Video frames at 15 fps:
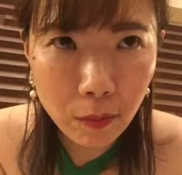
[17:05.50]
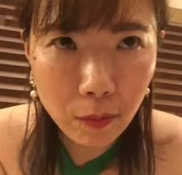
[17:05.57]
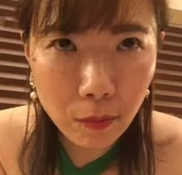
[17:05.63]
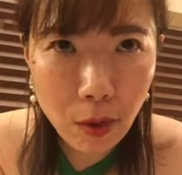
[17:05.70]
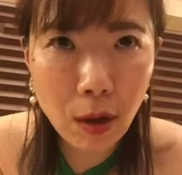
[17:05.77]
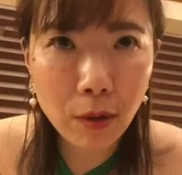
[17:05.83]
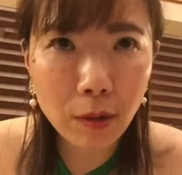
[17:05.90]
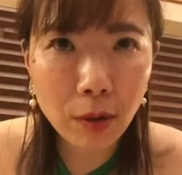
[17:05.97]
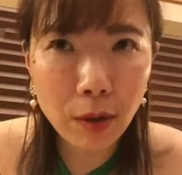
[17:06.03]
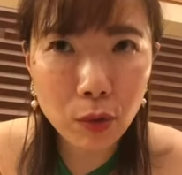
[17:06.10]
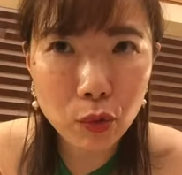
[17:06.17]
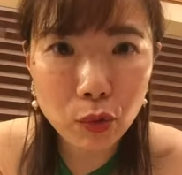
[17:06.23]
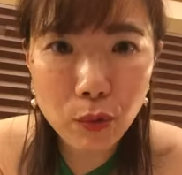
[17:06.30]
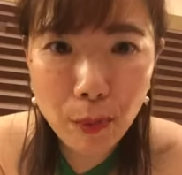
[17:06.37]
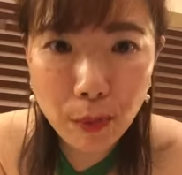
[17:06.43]
まあなんか
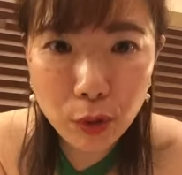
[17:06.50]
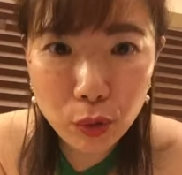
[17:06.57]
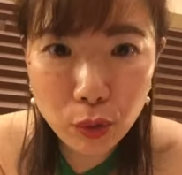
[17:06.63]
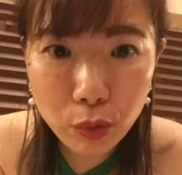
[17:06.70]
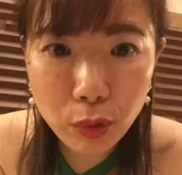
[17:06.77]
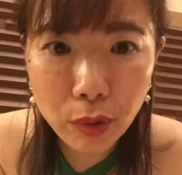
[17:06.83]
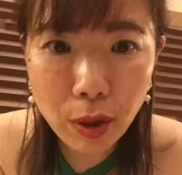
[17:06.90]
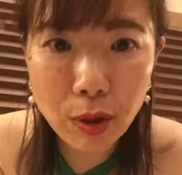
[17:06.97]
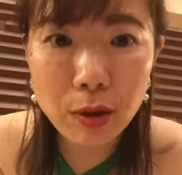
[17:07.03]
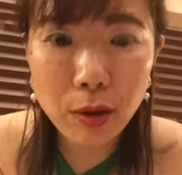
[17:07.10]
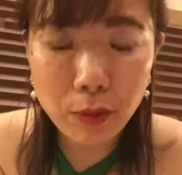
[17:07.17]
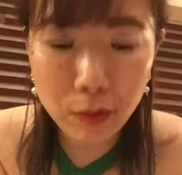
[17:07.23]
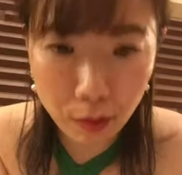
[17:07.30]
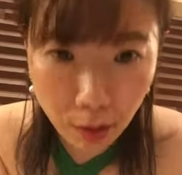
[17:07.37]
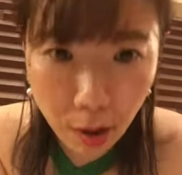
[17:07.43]
そのまま衰退してい
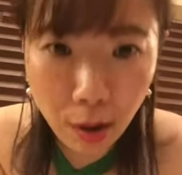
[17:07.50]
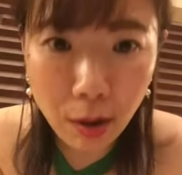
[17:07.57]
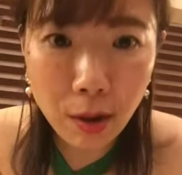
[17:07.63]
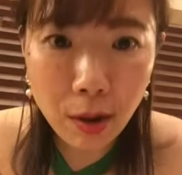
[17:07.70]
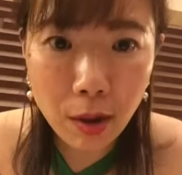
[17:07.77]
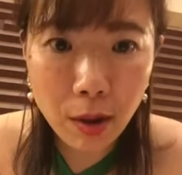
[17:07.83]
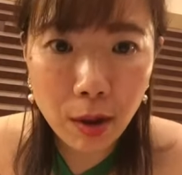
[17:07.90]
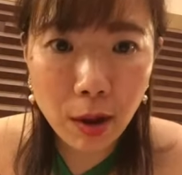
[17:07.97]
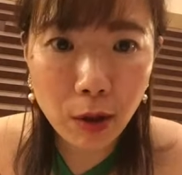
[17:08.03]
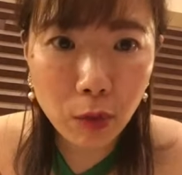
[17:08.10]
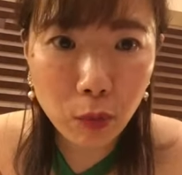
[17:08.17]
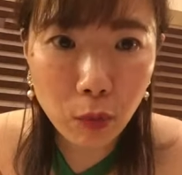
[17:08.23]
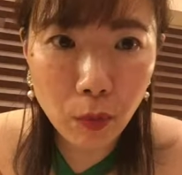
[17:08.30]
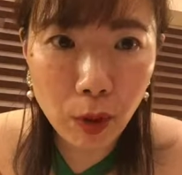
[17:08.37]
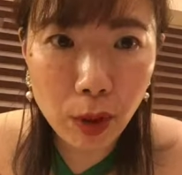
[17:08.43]
くかえー
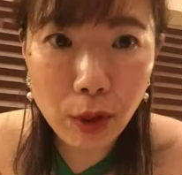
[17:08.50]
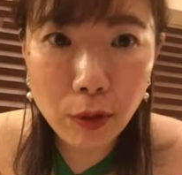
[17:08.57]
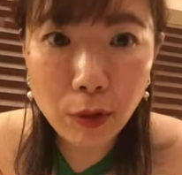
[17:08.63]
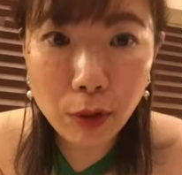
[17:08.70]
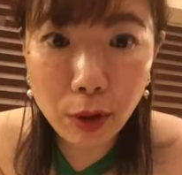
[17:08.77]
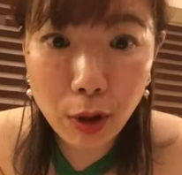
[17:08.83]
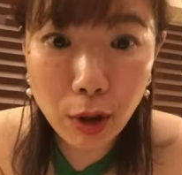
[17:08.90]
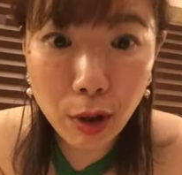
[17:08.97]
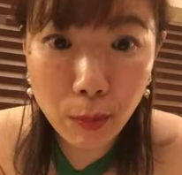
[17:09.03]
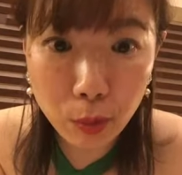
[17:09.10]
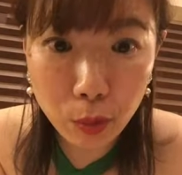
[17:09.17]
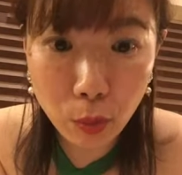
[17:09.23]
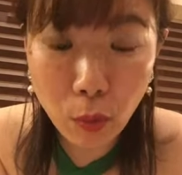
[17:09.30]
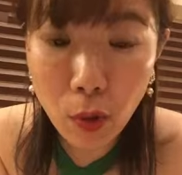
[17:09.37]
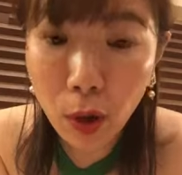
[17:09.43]
と、エネルギーがあれば
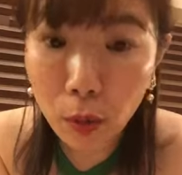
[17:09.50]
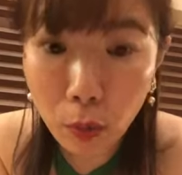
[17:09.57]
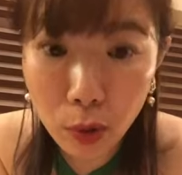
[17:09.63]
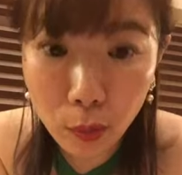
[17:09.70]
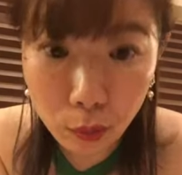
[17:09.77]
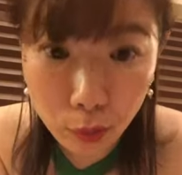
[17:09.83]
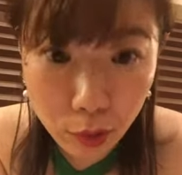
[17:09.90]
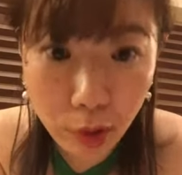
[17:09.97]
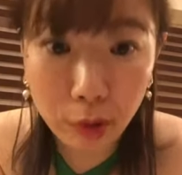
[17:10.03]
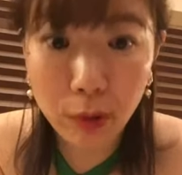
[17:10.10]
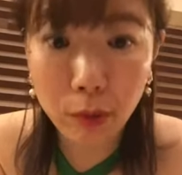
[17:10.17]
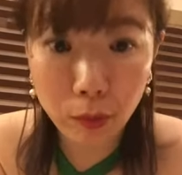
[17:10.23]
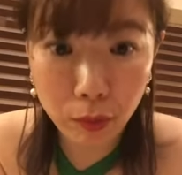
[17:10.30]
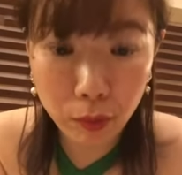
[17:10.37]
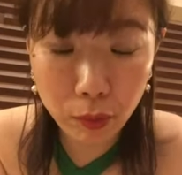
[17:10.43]
他の方に向くかって
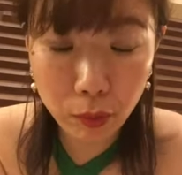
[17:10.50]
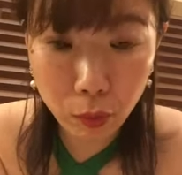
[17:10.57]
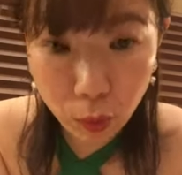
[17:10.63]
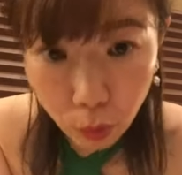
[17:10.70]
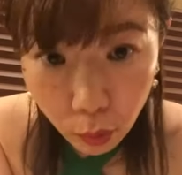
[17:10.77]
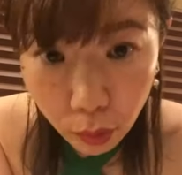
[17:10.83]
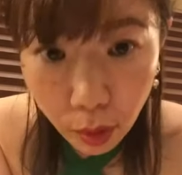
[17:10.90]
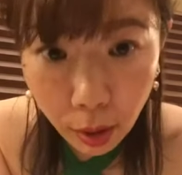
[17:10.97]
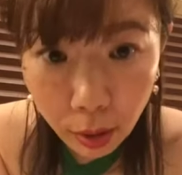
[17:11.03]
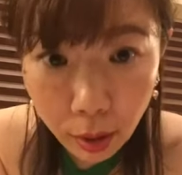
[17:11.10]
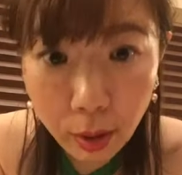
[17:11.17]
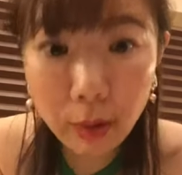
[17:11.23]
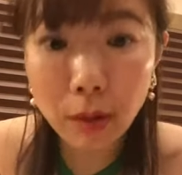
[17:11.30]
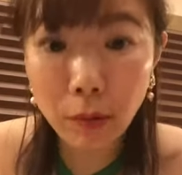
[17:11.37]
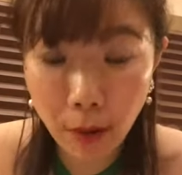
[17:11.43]
いうそういう問題な
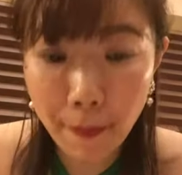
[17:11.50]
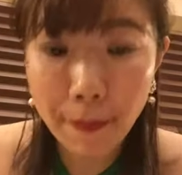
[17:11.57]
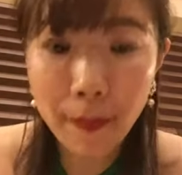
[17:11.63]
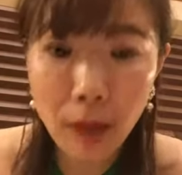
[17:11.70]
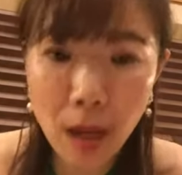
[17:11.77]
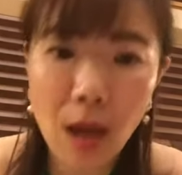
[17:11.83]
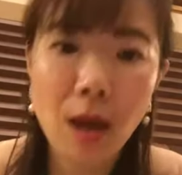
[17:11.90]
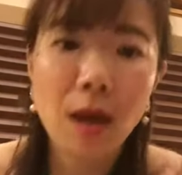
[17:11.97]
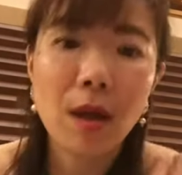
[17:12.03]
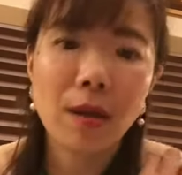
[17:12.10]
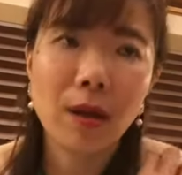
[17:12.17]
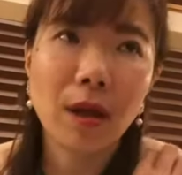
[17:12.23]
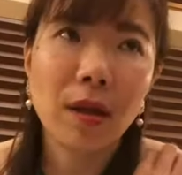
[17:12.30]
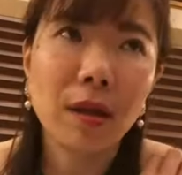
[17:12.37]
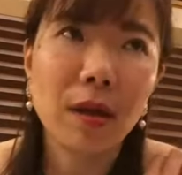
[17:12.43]
んだよねで
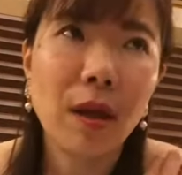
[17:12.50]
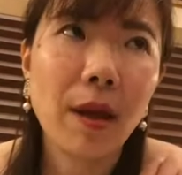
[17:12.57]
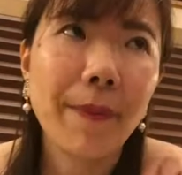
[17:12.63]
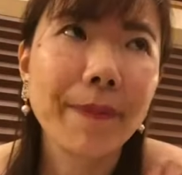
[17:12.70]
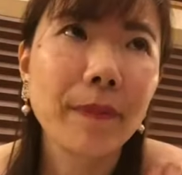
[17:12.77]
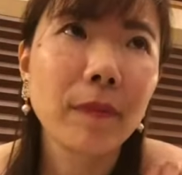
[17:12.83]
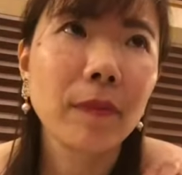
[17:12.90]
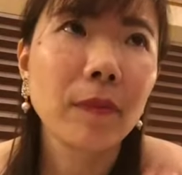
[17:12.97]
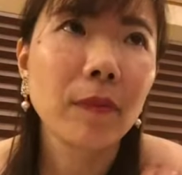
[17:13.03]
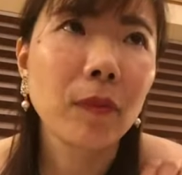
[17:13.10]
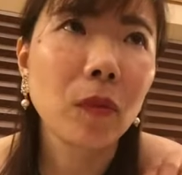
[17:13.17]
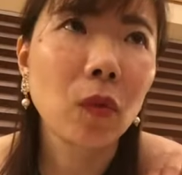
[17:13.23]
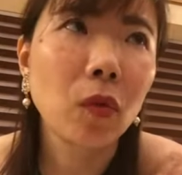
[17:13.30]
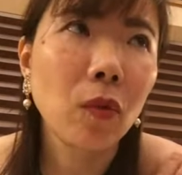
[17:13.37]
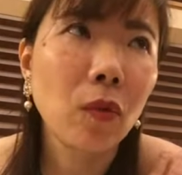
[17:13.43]
なんかねう
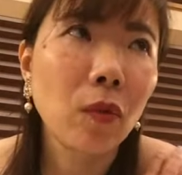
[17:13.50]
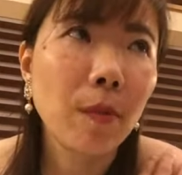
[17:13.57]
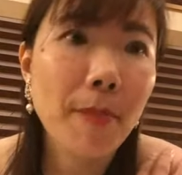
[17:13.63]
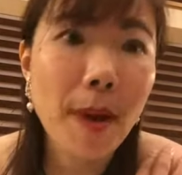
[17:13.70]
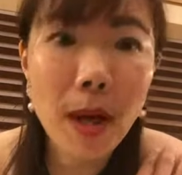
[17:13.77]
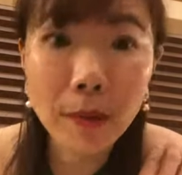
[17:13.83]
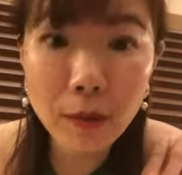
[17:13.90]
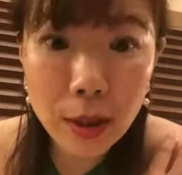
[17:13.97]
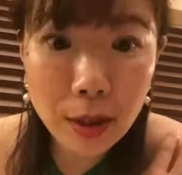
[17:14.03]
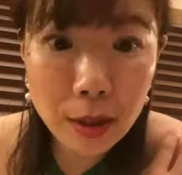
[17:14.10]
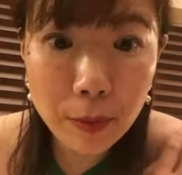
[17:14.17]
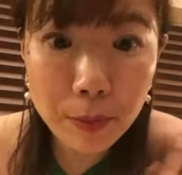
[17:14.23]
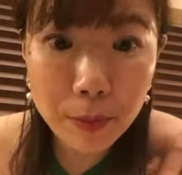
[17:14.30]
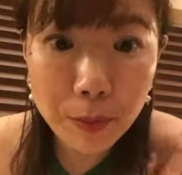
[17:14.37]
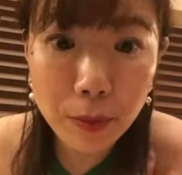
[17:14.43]
んと
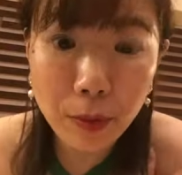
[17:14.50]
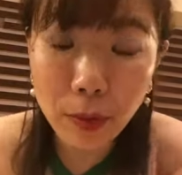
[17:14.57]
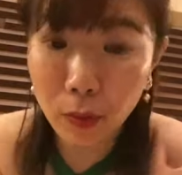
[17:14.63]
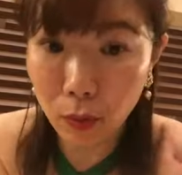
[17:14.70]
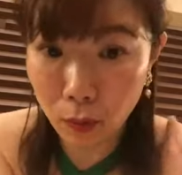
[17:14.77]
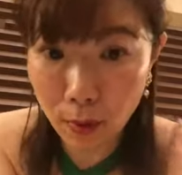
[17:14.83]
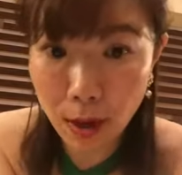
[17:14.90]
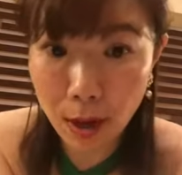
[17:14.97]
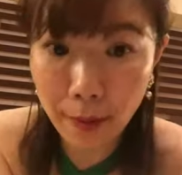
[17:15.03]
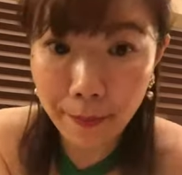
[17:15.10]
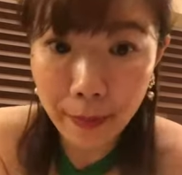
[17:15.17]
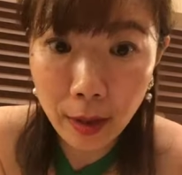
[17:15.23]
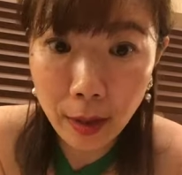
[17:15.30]
パートナーシップっていうのは